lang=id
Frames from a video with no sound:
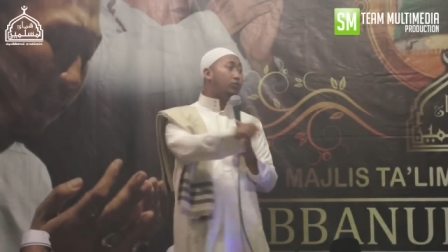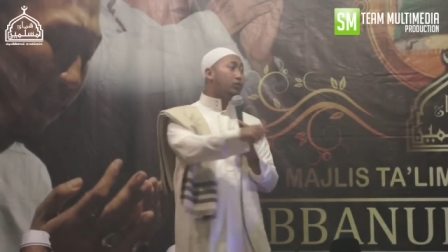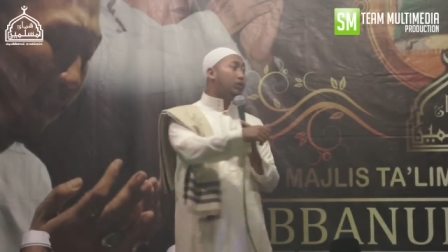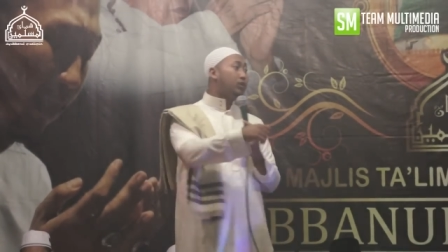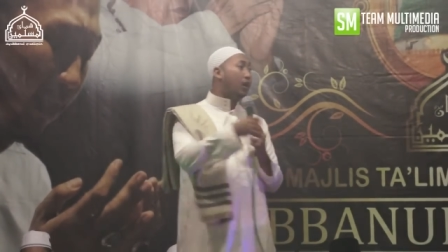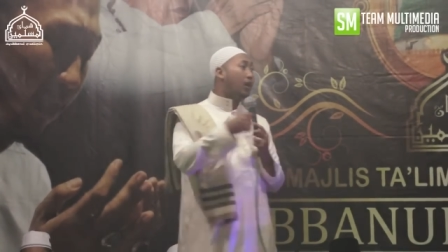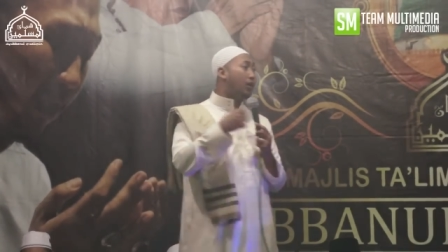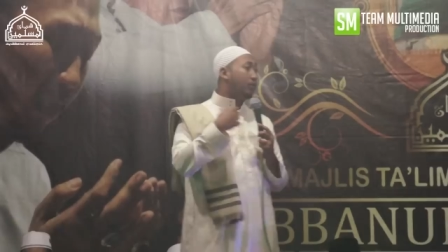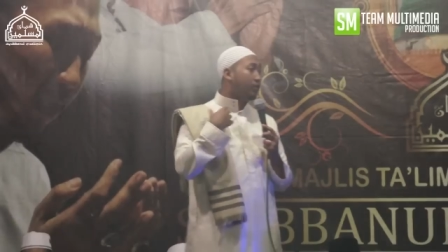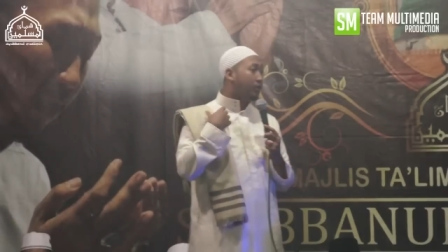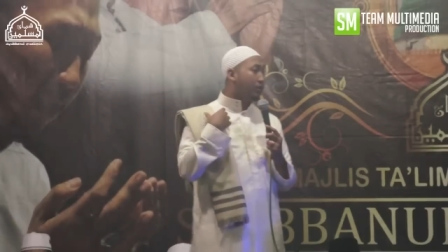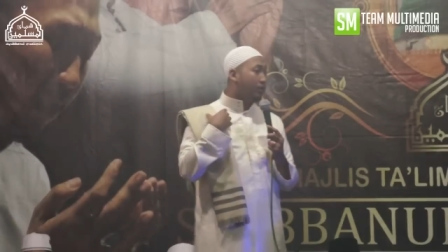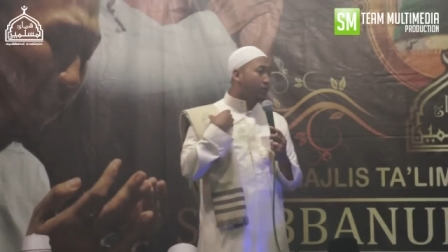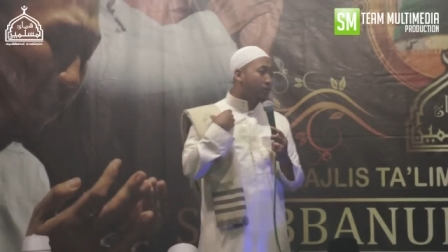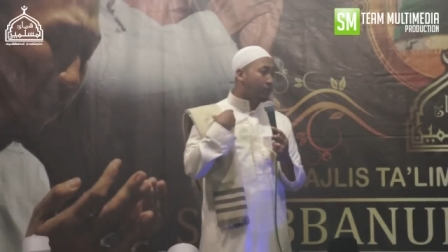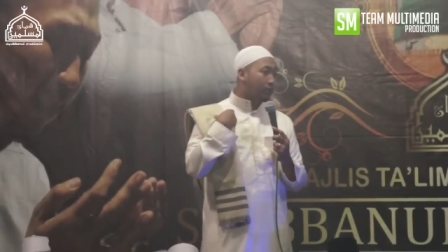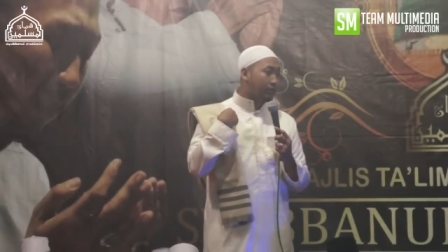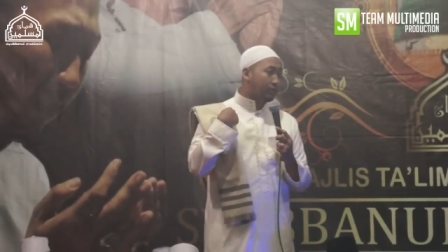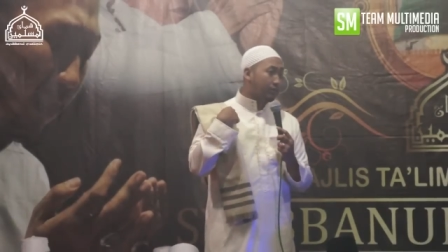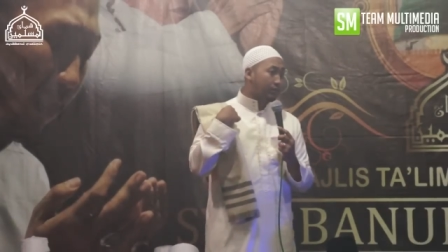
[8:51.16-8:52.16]
Gusti Allah
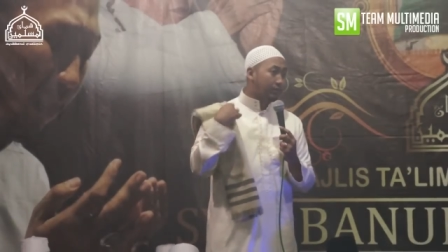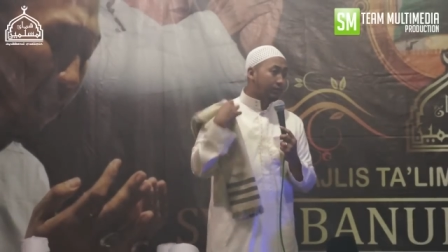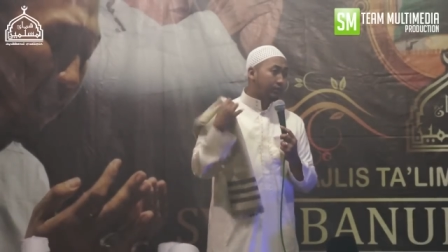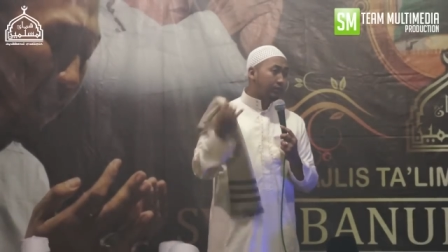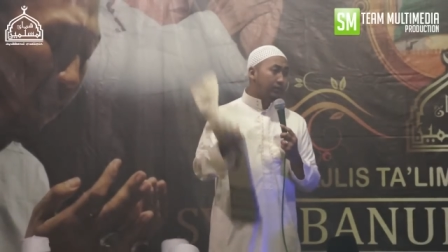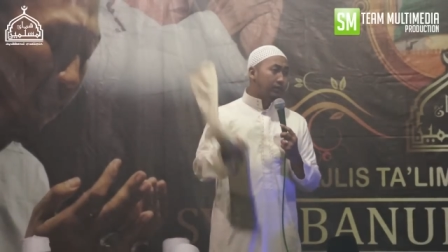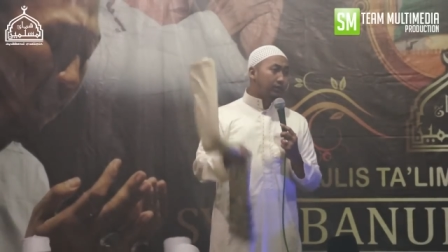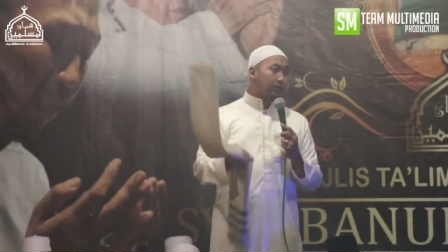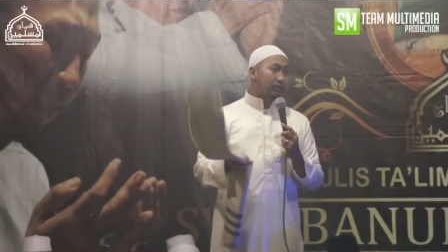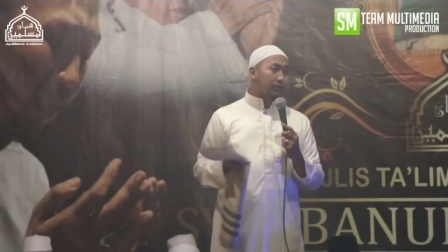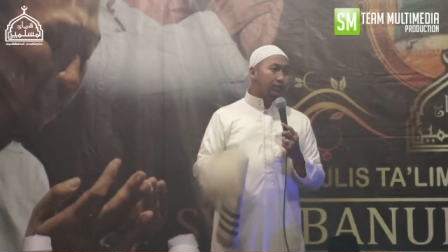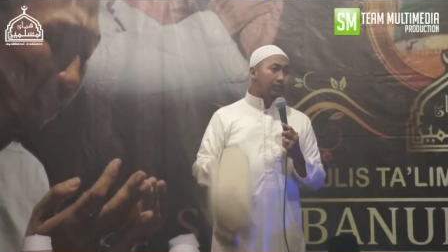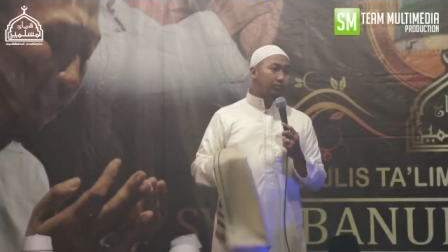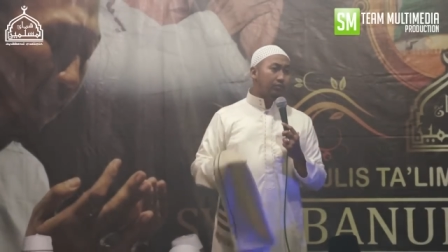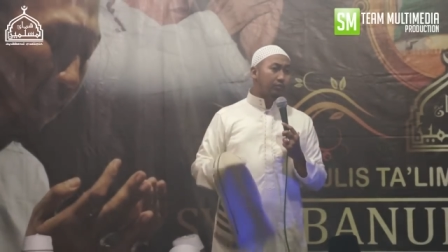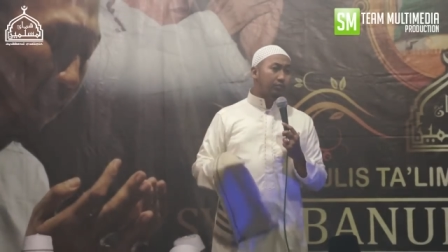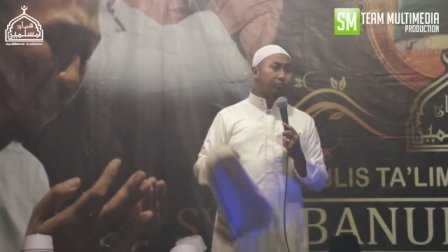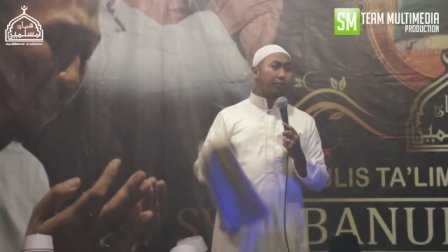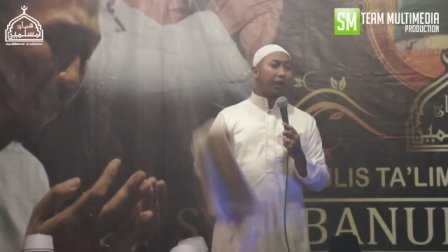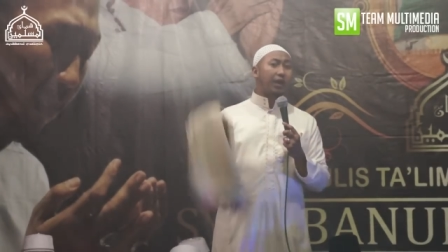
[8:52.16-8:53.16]

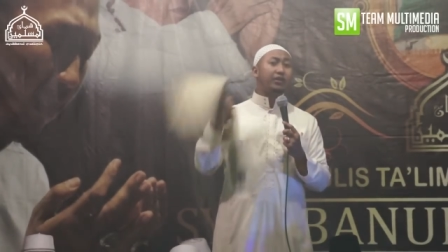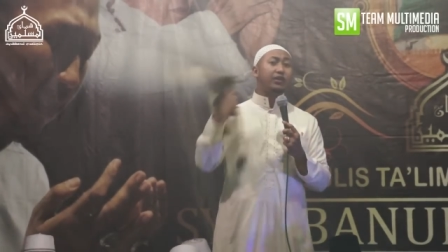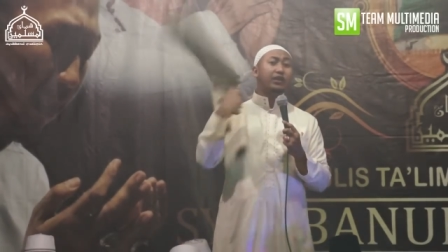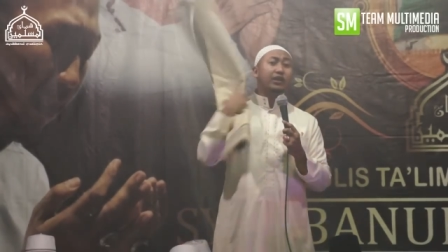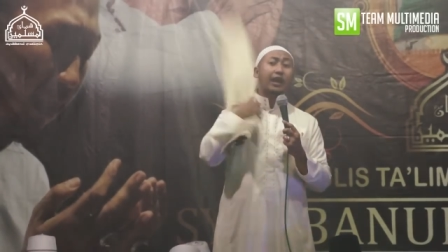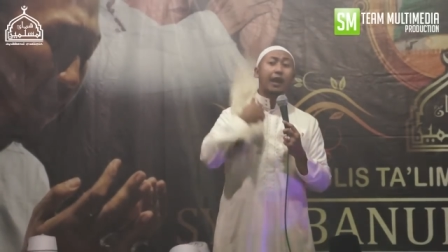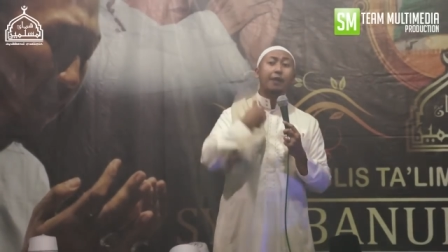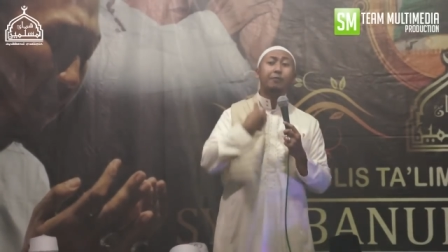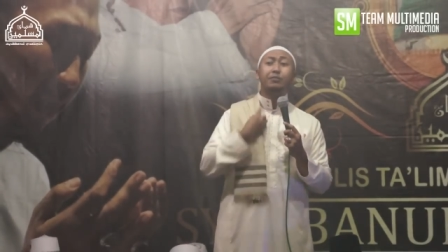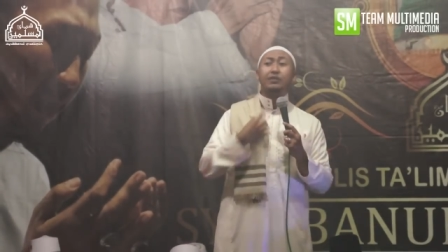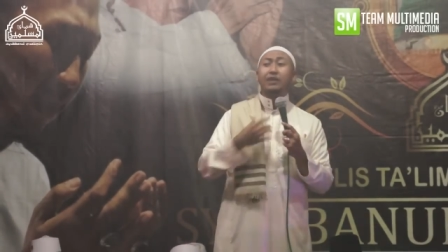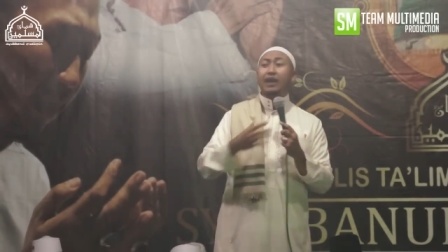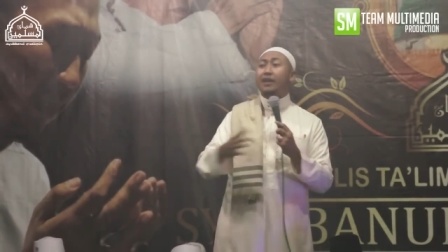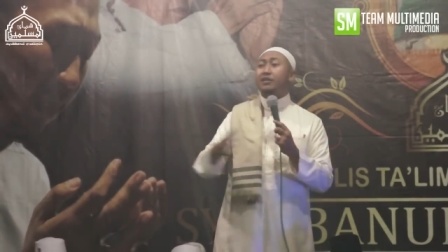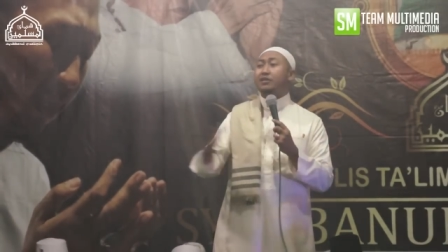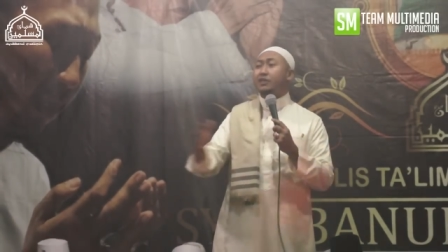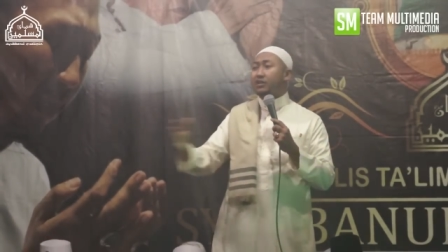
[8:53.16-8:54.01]
nggak ngabian